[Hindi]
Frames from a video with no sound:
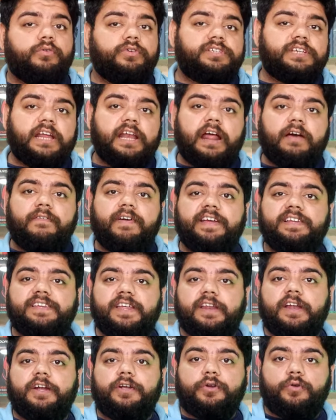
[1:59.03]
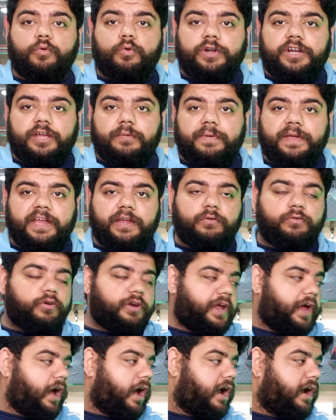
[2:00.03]
उसके अलावा इसके अंदर टू टी बी की
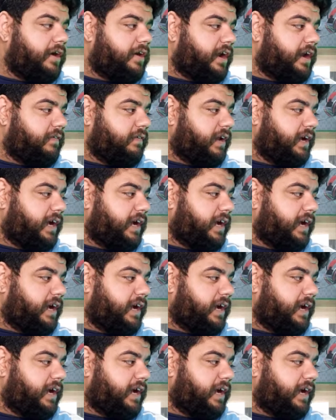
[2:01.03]
उन्होंने हार्ड ड्राइव